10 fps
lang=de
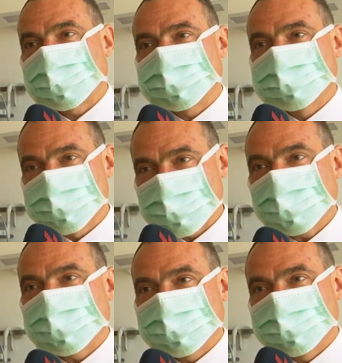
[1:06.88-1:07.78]
Damit
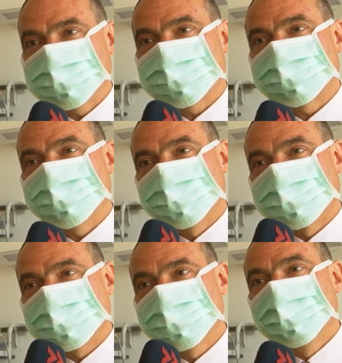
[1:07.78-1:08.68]
ist gewährleistet,
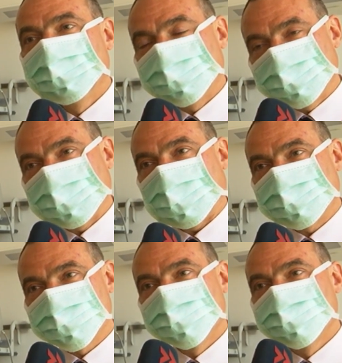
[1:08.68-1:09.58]
dass
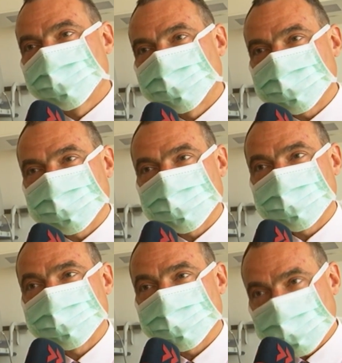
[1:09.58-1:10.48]
Kontakt zu
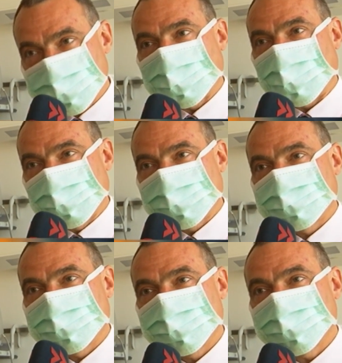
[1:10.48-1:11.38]
Freunden und
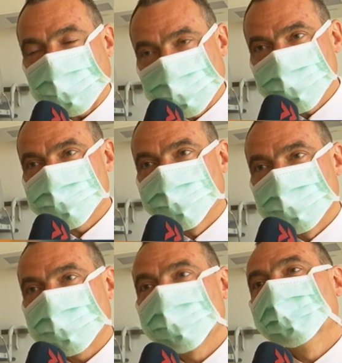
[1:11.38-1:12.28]
natürlich auch zur Schule
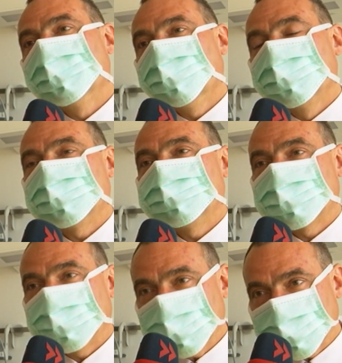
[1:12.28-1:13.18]
gehalten werden
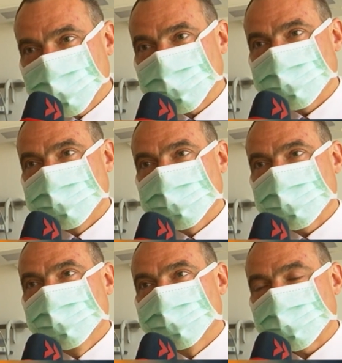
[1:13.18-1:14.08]
kann. Und
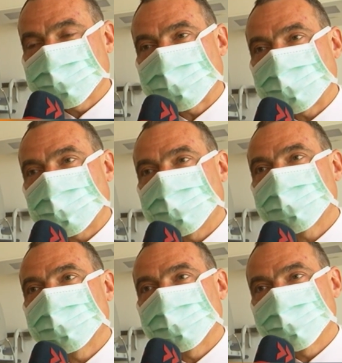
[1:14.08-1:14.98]
im
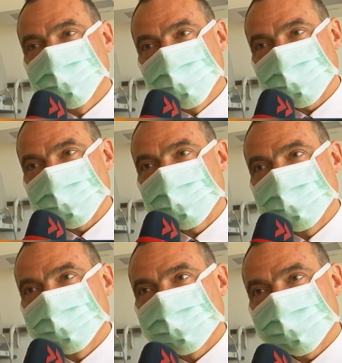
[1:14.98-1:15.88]
Gegenzug hilft es aber auch
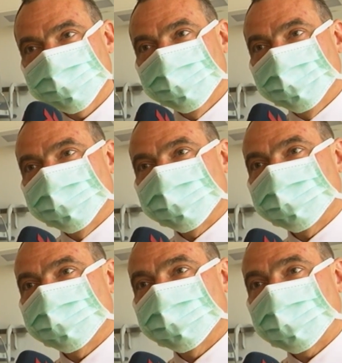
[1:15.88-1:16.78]
den gesunden
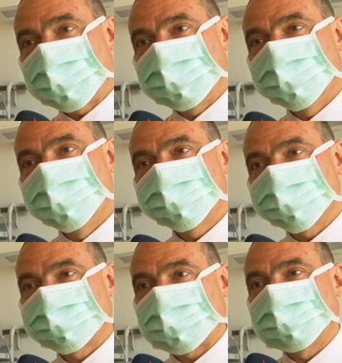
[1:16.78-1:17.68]
Kindern,
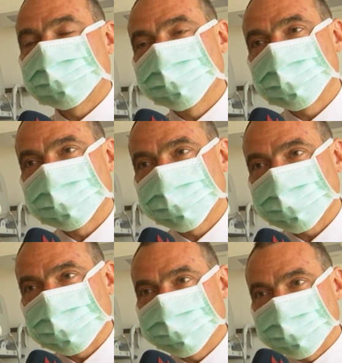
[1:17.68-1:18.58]
eine hohe
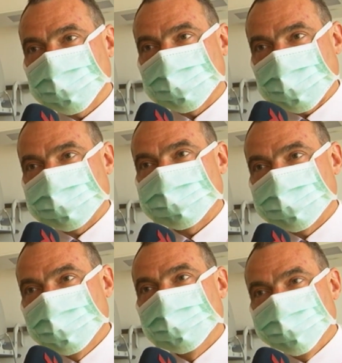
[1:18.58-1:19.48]
Sozialkompetenz zu
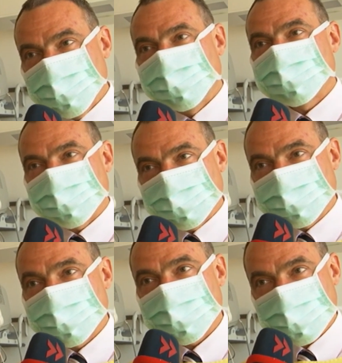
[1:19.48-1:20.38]
entwickeln, eben
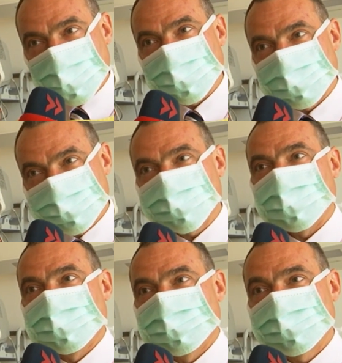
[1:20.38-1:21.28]
mit dem
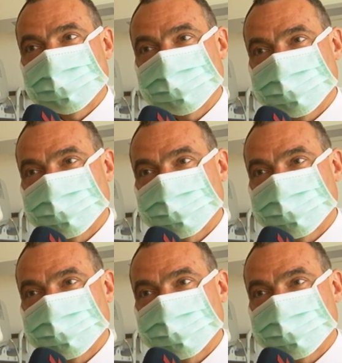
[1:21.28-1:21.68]
kranken Freund.